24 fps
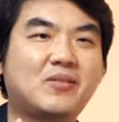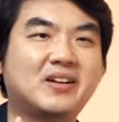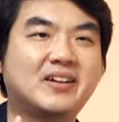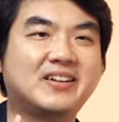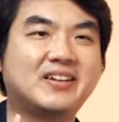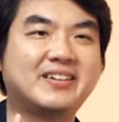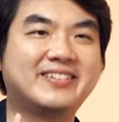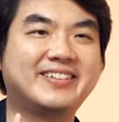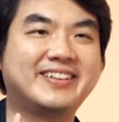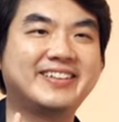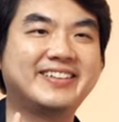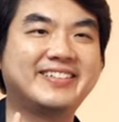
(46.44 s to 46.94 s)

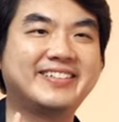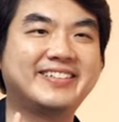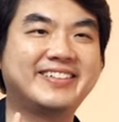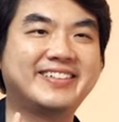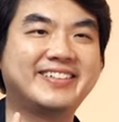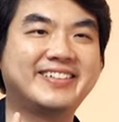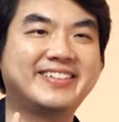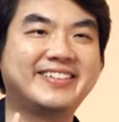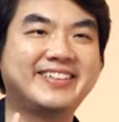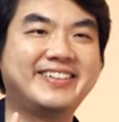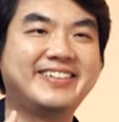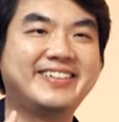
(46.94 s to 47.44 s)
กำลังหรือเปล่า
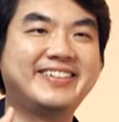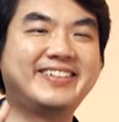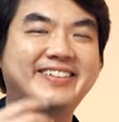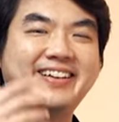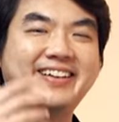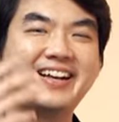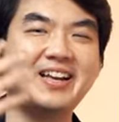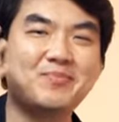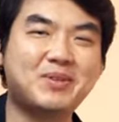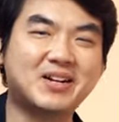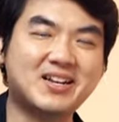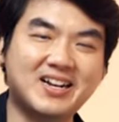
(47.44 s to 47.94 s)
เออ
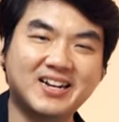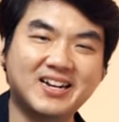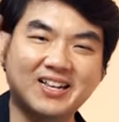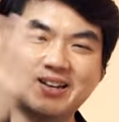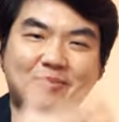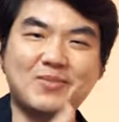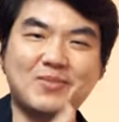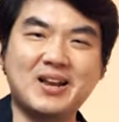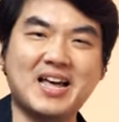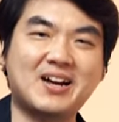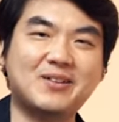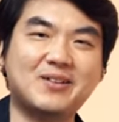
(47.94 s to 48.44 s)
ให้มันเกิน
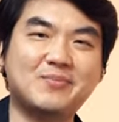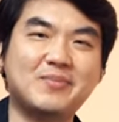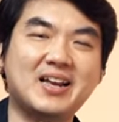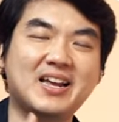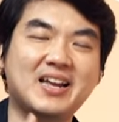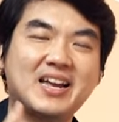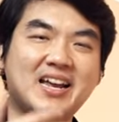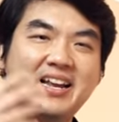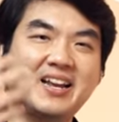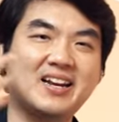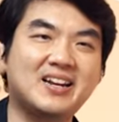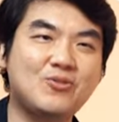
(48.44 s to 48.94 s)
กำลังไหม
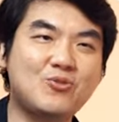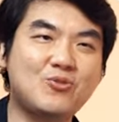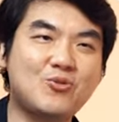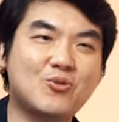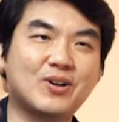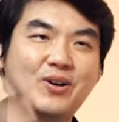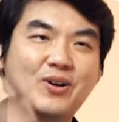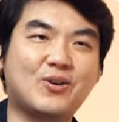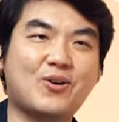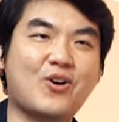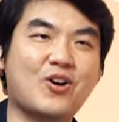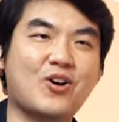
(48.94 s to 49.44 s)
ให้ลูก
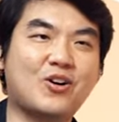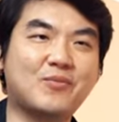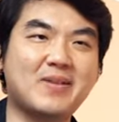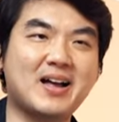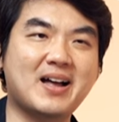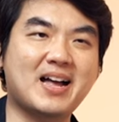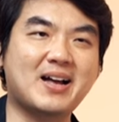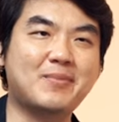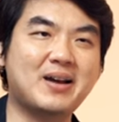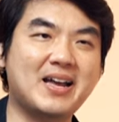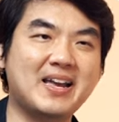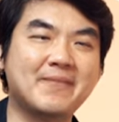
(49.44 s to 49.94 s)
เราออก
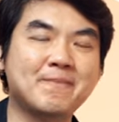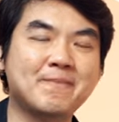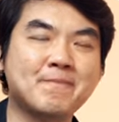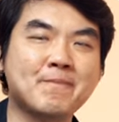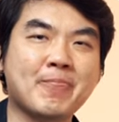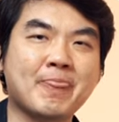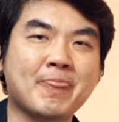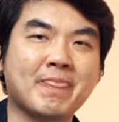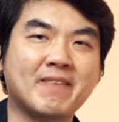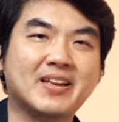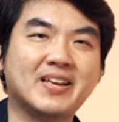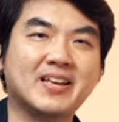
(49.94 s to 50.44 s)
มาไหม
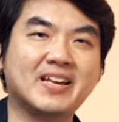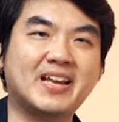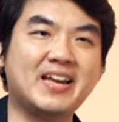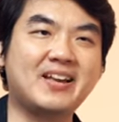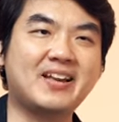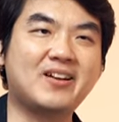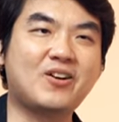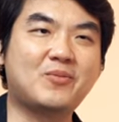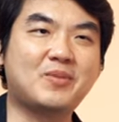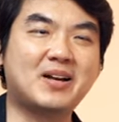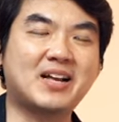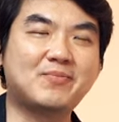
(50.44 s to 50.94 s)
ให้
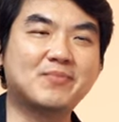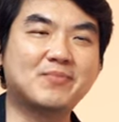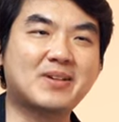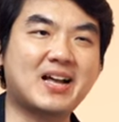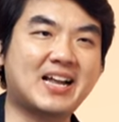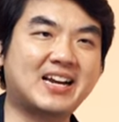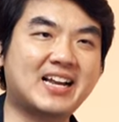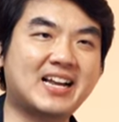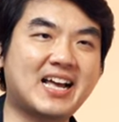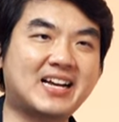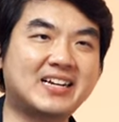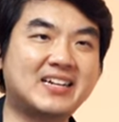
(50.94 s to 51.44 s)
ออกมาทำ
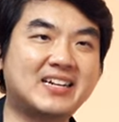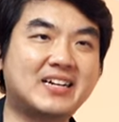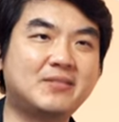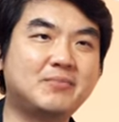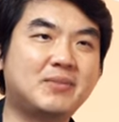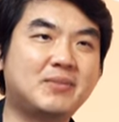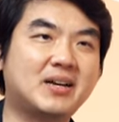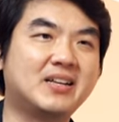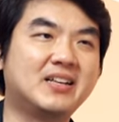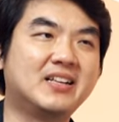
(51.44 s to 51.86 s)
งานหาเงินไหม